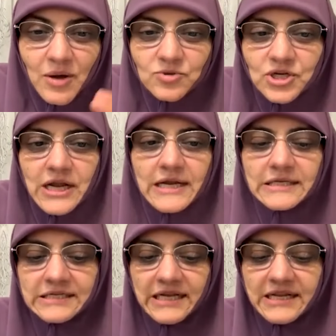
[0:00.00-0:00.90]
مشكله
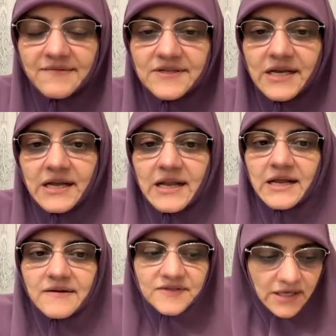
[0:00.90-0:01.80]
انت ذات نفسك هتلاقي
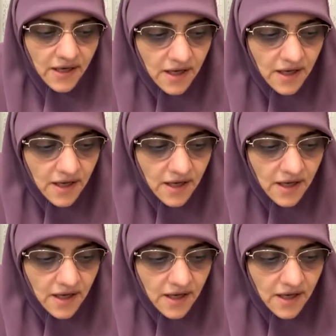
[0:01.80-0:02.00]
نفسك